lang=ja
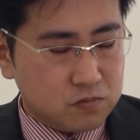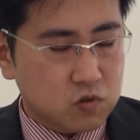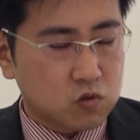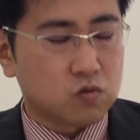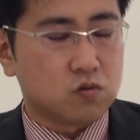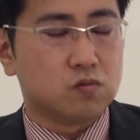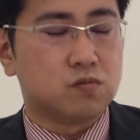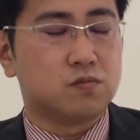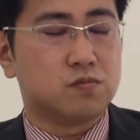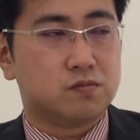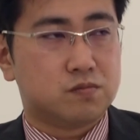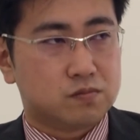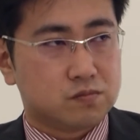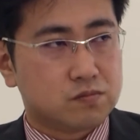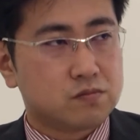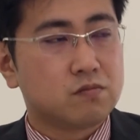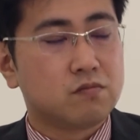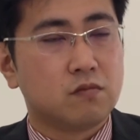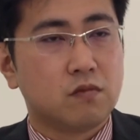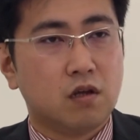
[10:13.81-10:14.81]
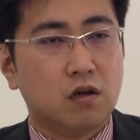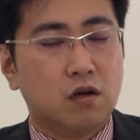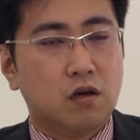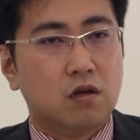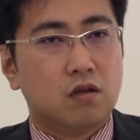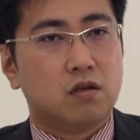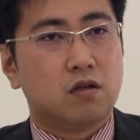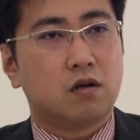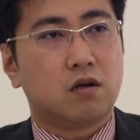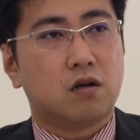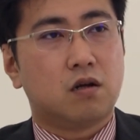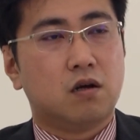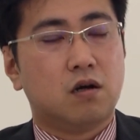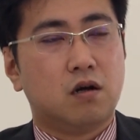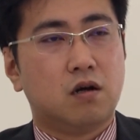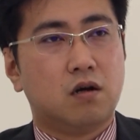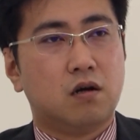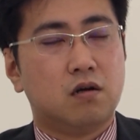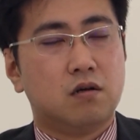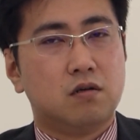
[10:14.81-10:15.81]
そうだか
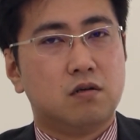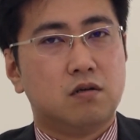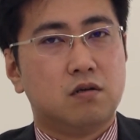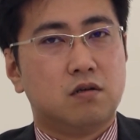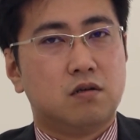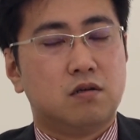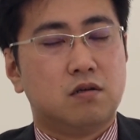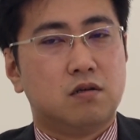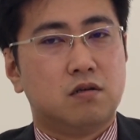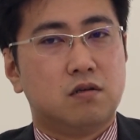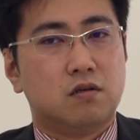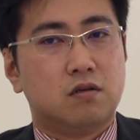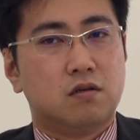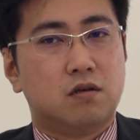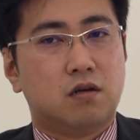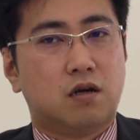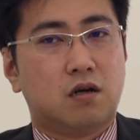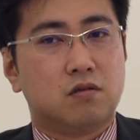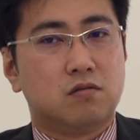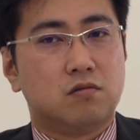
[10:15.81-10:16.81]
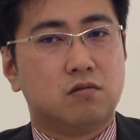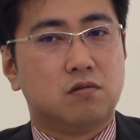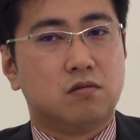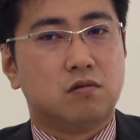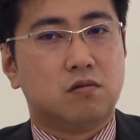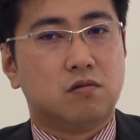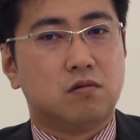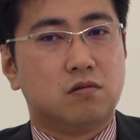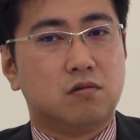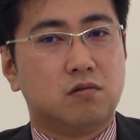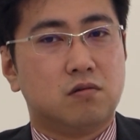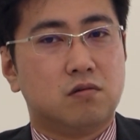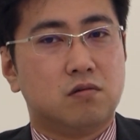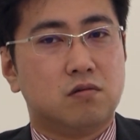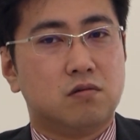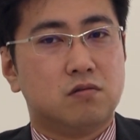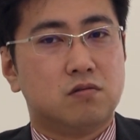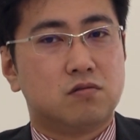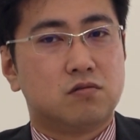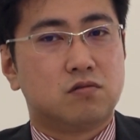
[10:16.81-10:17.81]
らあの
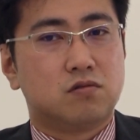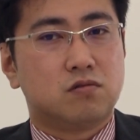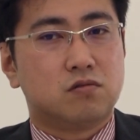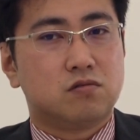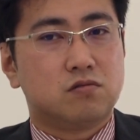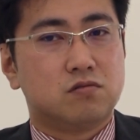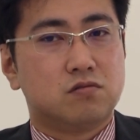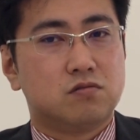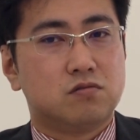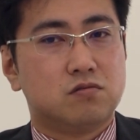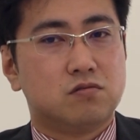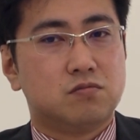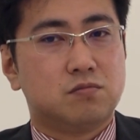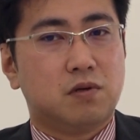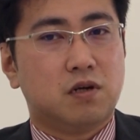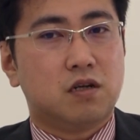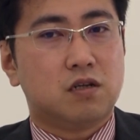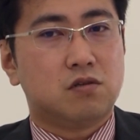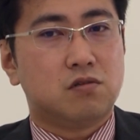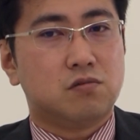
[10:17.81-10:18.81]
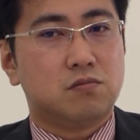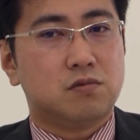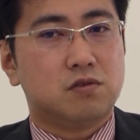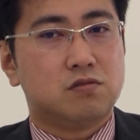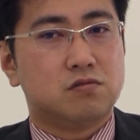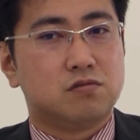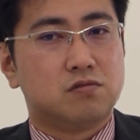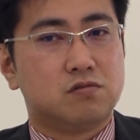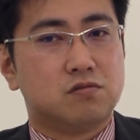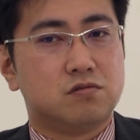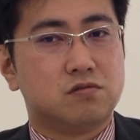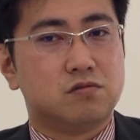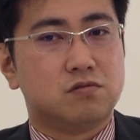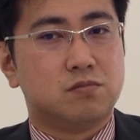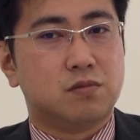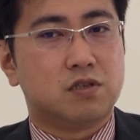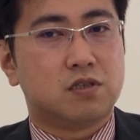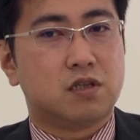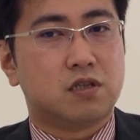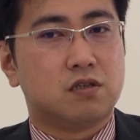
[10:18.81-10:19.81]
そういう周りを見る
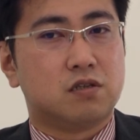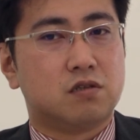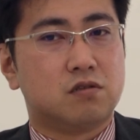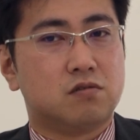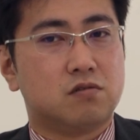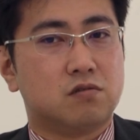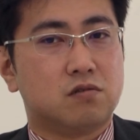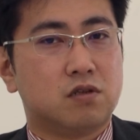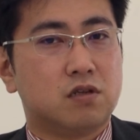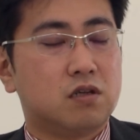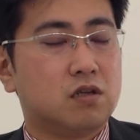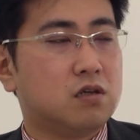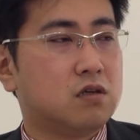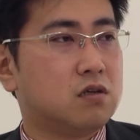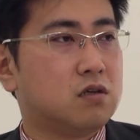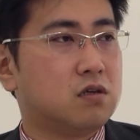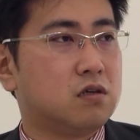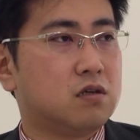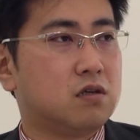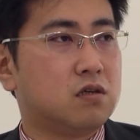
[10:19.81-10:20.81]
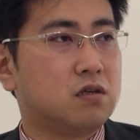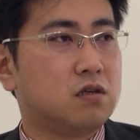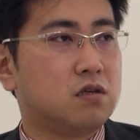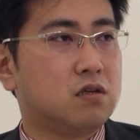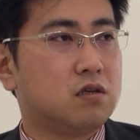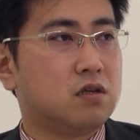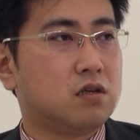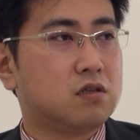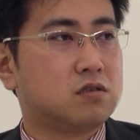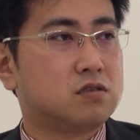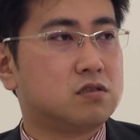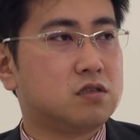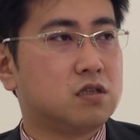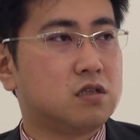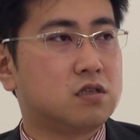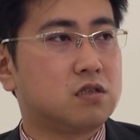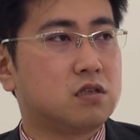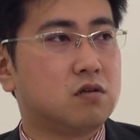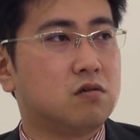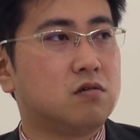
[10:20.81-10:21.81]
目線っていうのをね、うんうんうん、
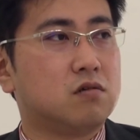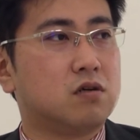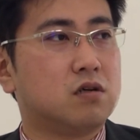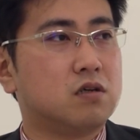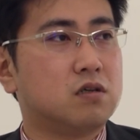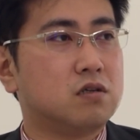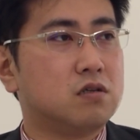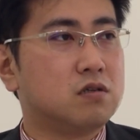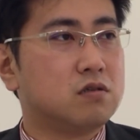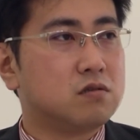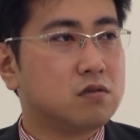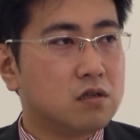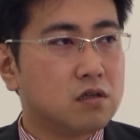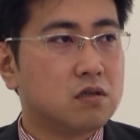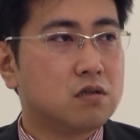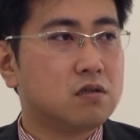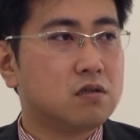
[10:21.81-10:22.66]
養った方がいいですね